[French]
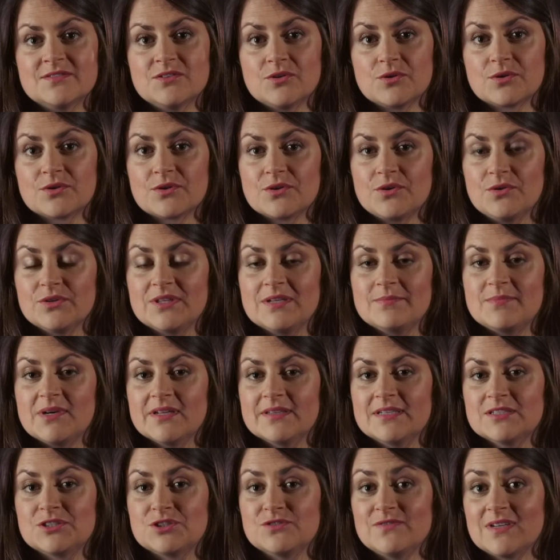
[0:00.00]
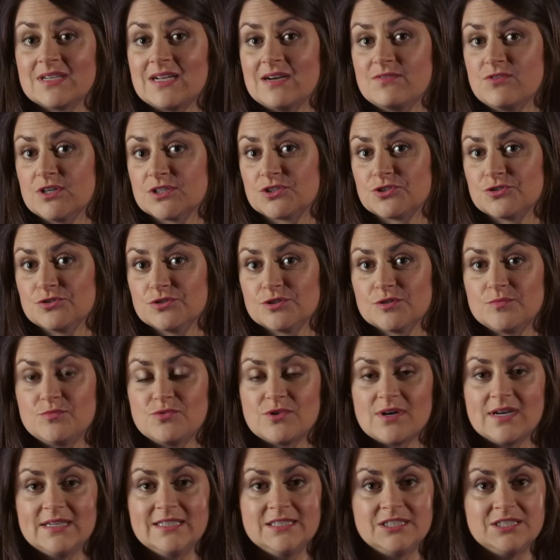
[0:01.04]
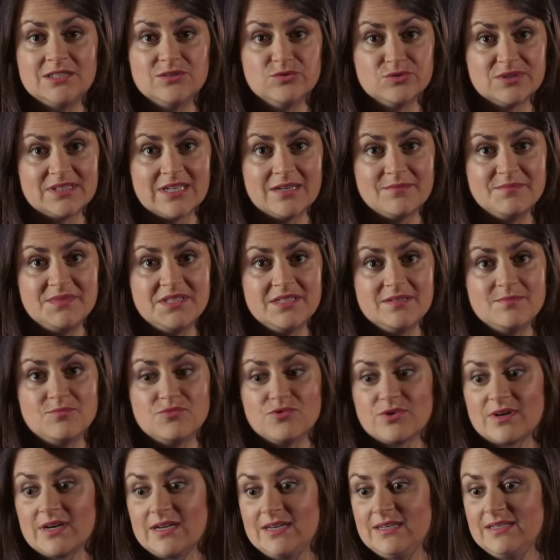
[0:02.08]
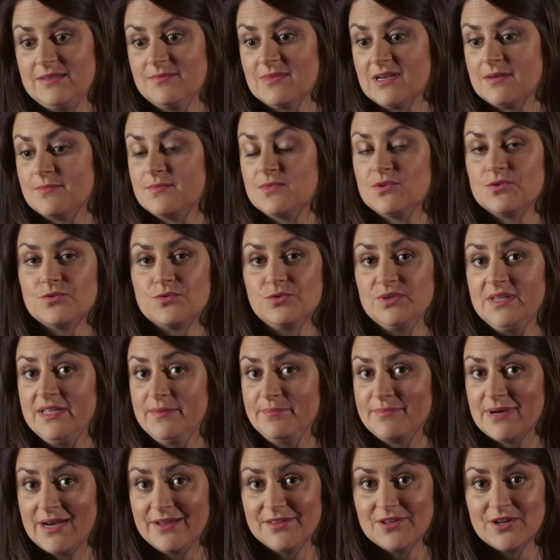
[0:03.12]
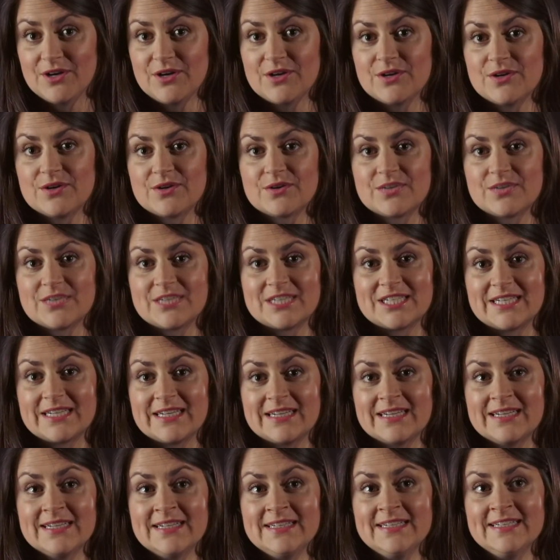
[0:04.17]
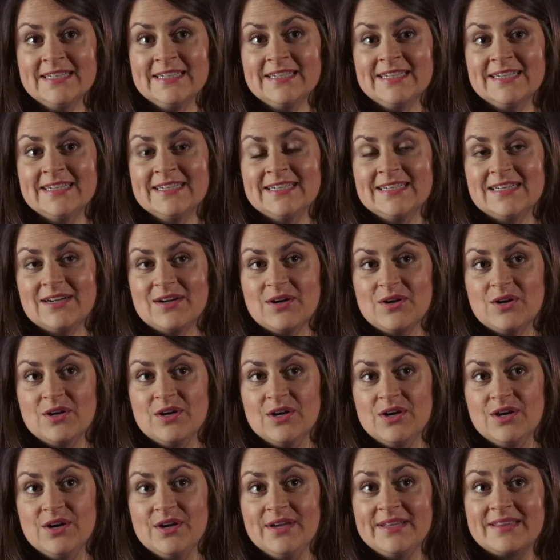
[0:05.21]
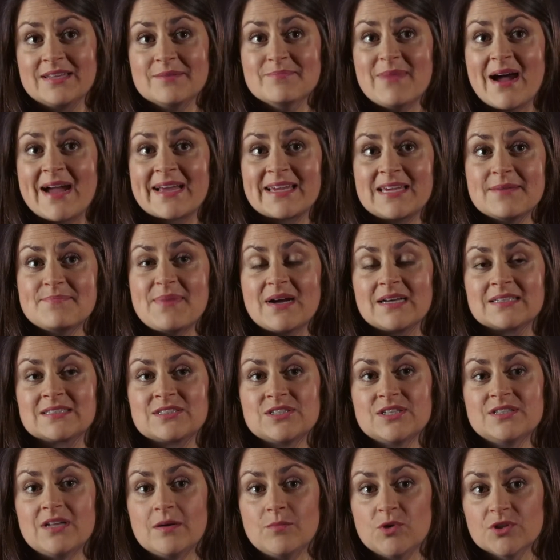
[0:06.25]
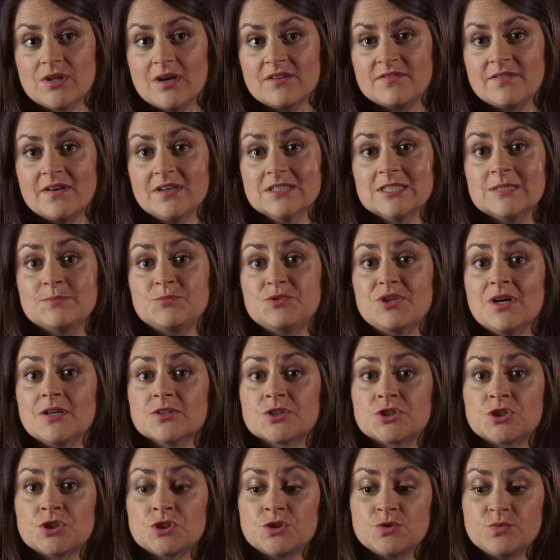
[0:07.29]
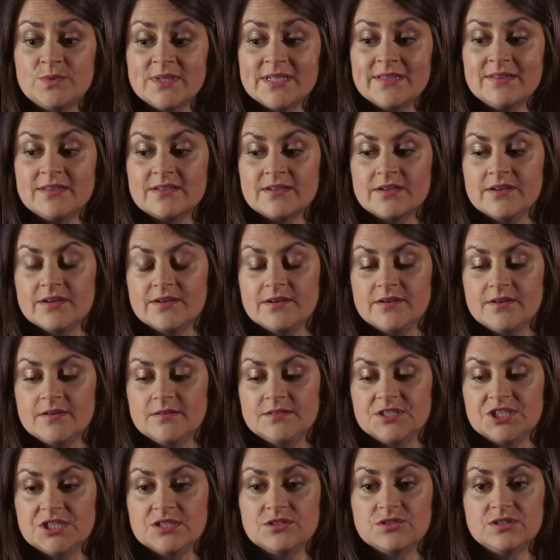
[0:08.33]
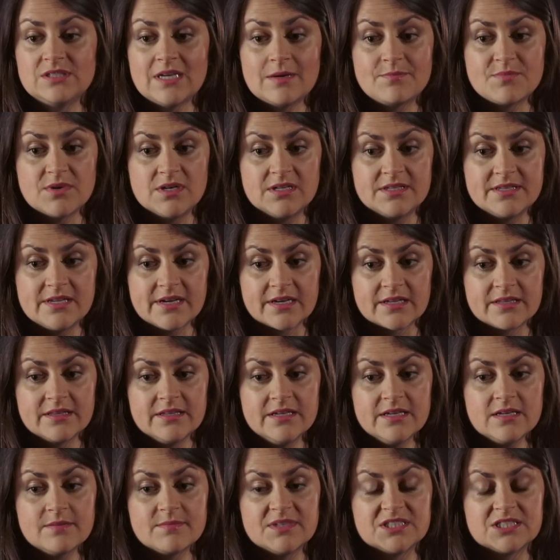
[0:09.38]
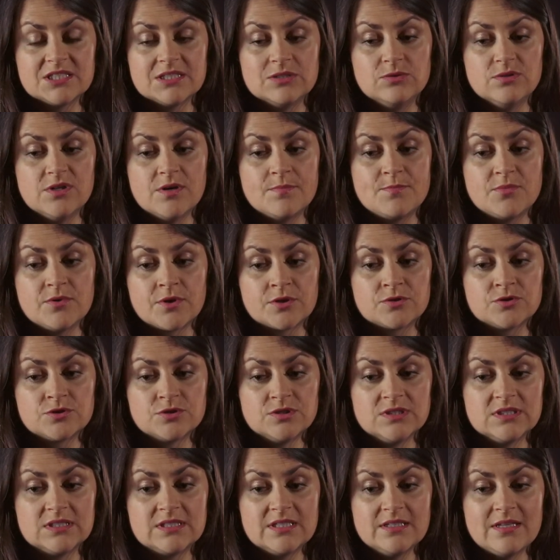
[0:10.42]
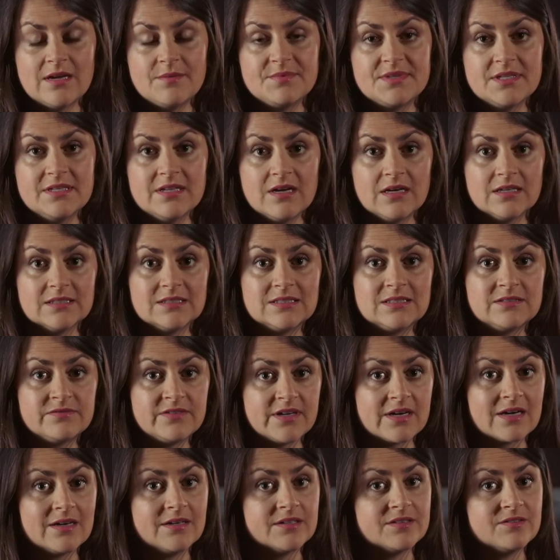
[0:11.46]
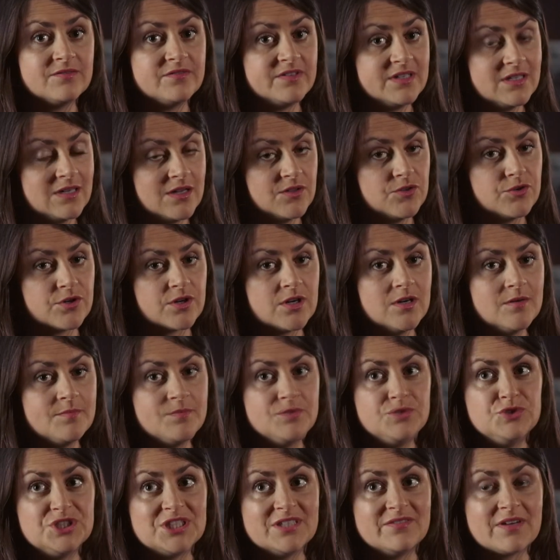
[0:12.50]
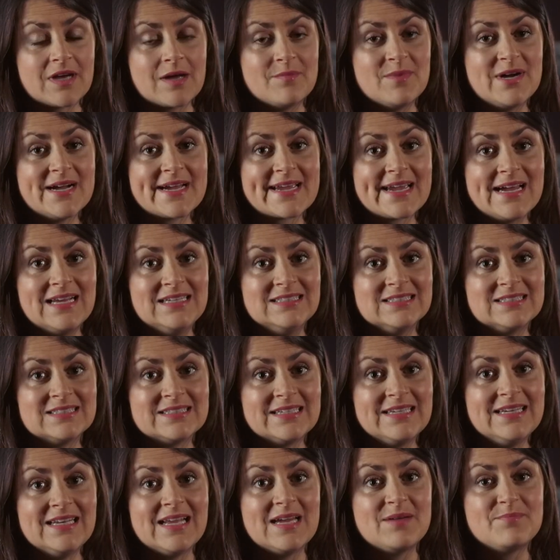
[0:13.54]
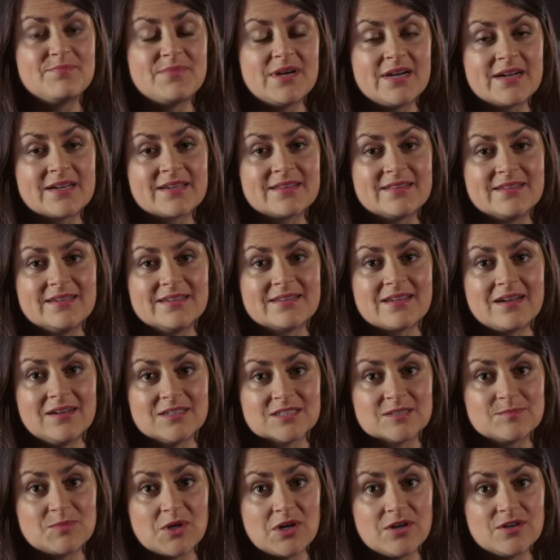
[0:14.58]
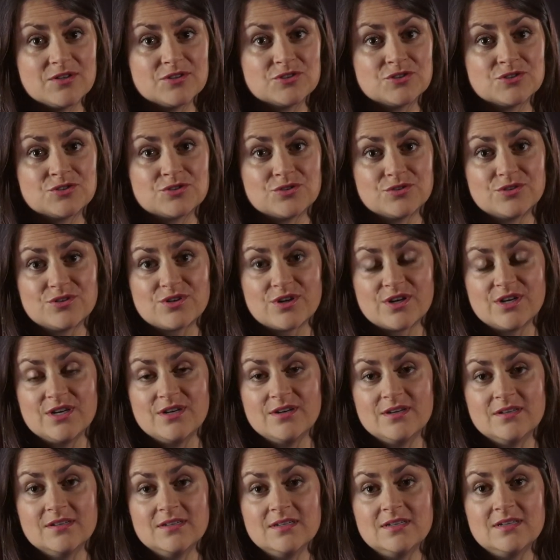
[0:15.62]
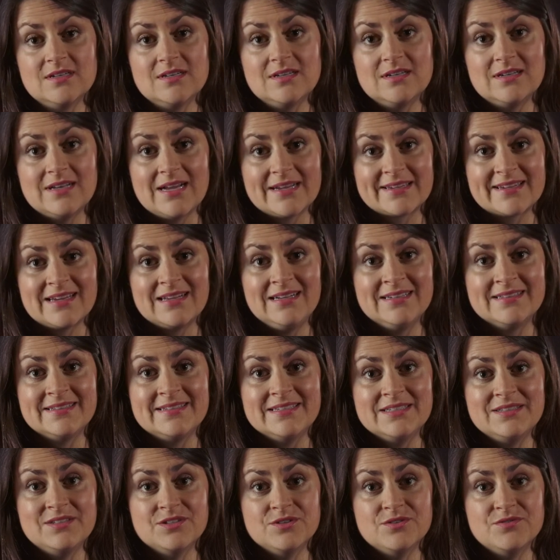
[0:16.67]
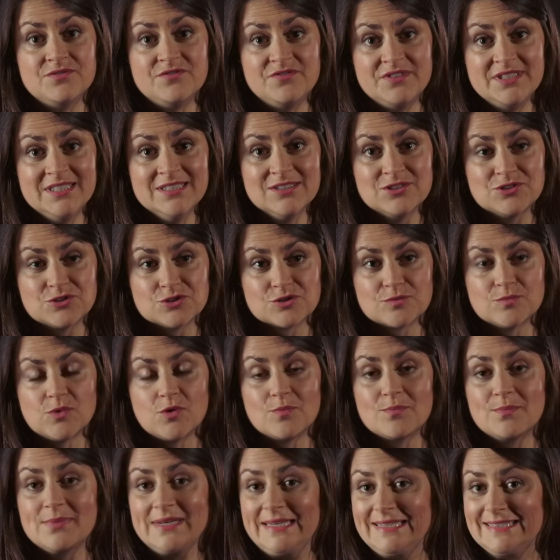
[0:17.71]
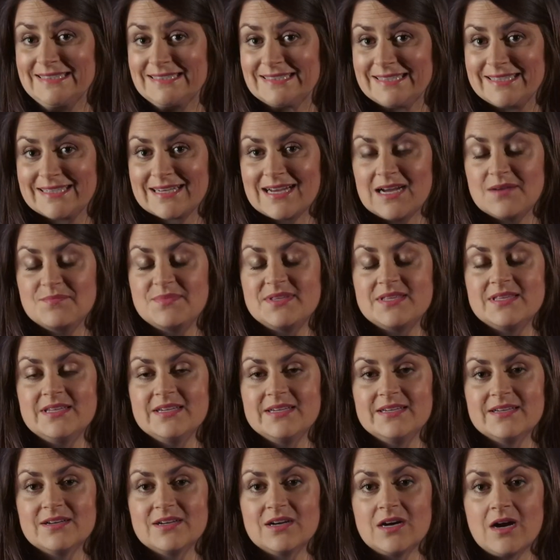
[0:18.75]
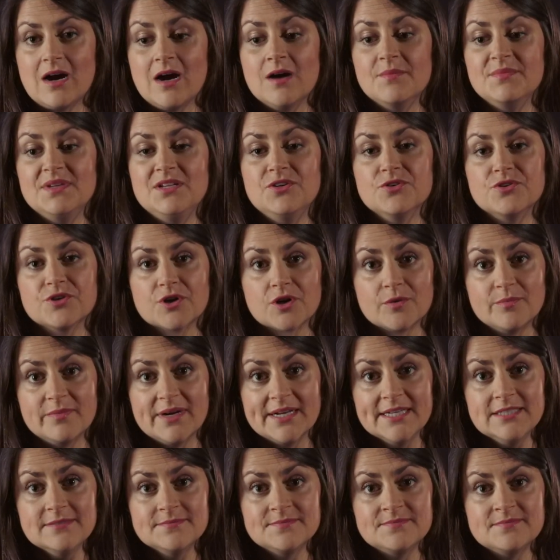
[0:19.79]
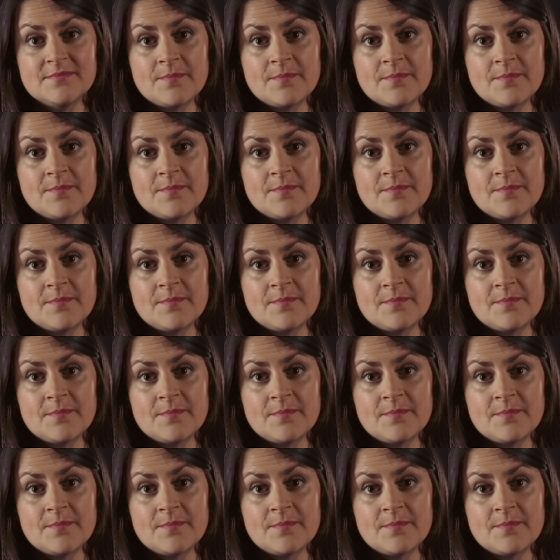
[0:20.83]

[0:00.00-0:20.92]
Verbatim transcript: Donc, on dépendait souvent de la voiture pour aller chez nos amis, pour aller même euh, au dépanneur. J'ai euh, été marquée par ça dans mon enfance. Puis ensuite, j'ai étudié à Polytechnique, mais j'ai eu l'opportunité d'habiter dans différentes villes en Europe. Puis j'ai vraiment réalisé l'impact des transports sur la qualité de vie, sur mon plaisir à habiter euh, en milieu urbain.